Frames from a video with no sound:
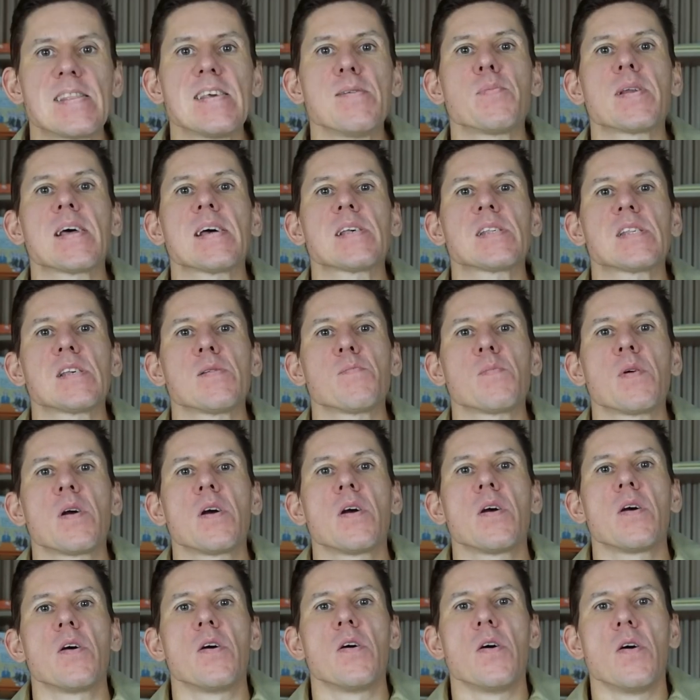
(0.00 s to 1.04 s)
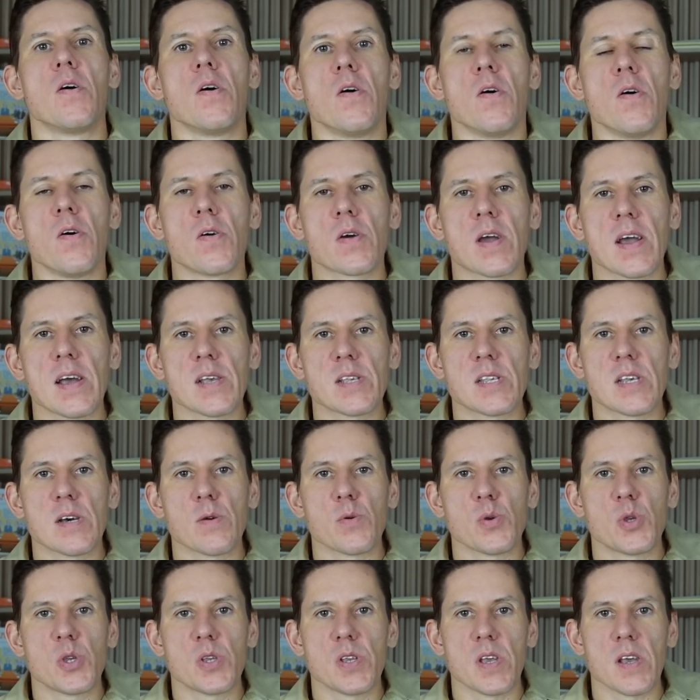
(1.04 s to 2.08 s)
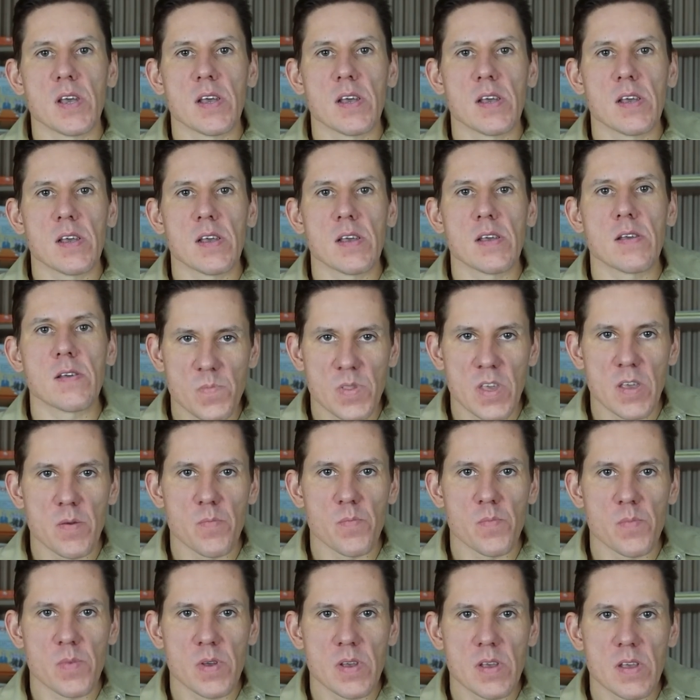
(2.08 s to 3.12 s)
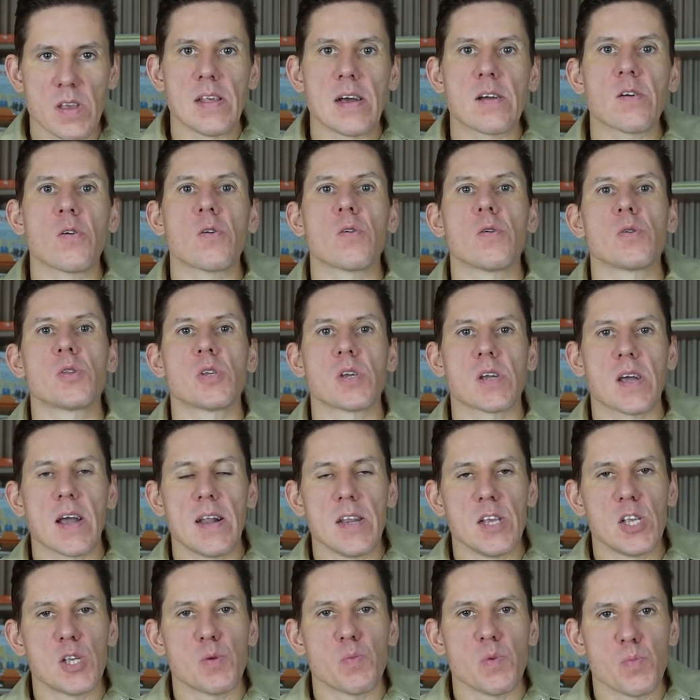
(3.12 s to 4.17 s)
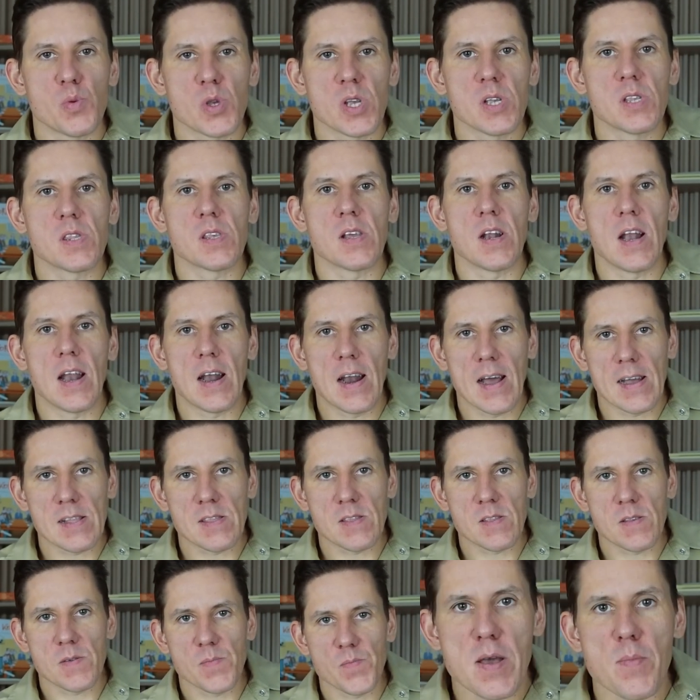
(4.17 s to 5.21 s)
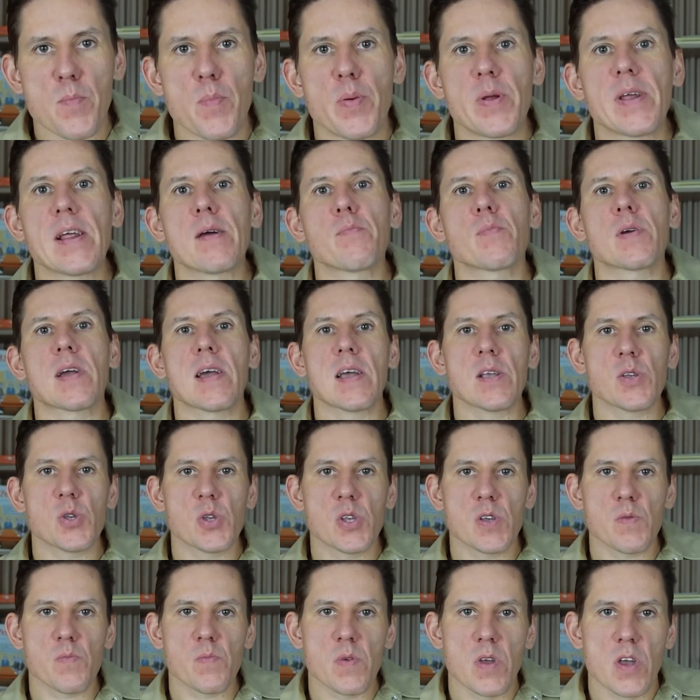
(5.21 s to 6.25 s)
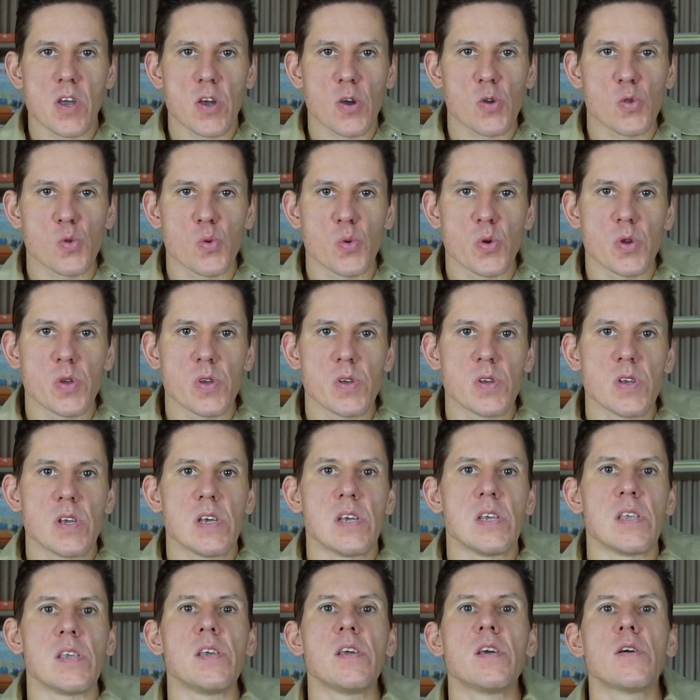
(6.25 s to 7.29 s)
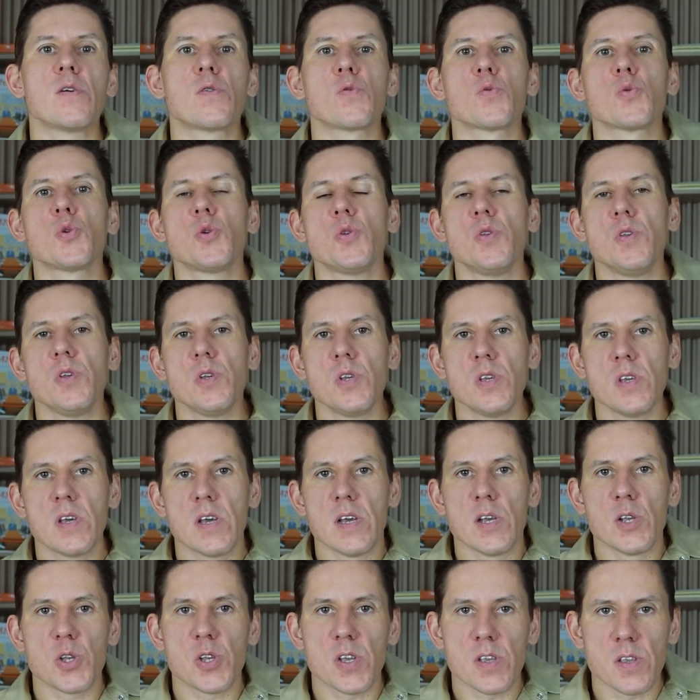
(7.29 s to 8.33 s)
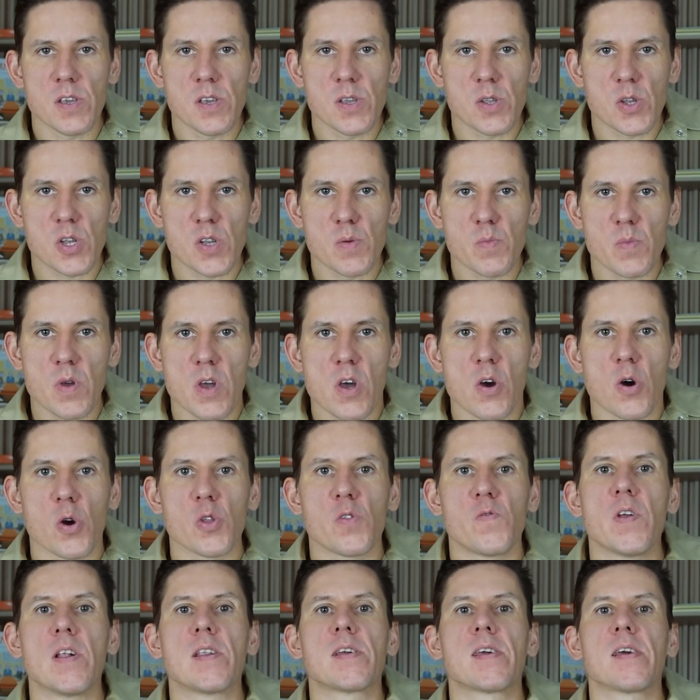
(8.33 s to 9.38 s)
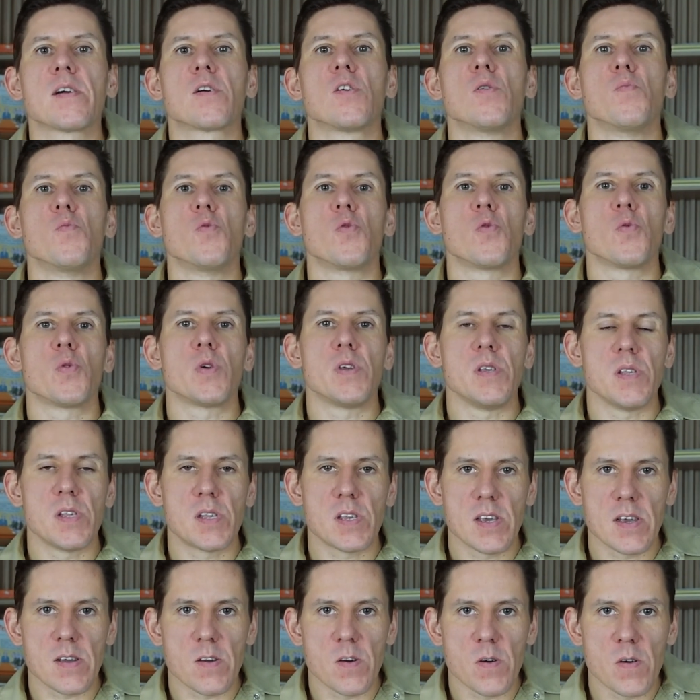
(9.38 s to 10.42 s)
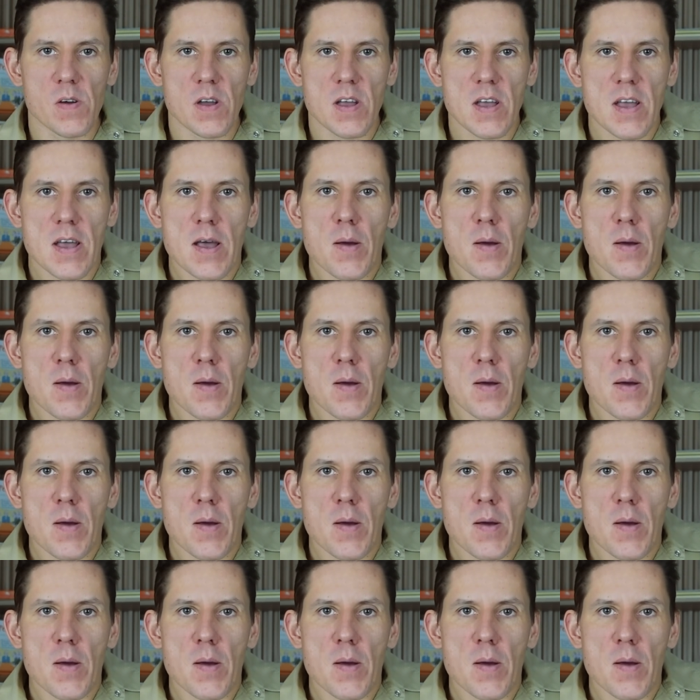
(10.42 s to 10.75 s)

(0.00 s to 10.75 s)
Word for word: tym razem okazał się tym, na kogo czekaliśmy przez tyle lat. Bramkarzem, który nie różni się niczym od wielkiego muru chińskiego.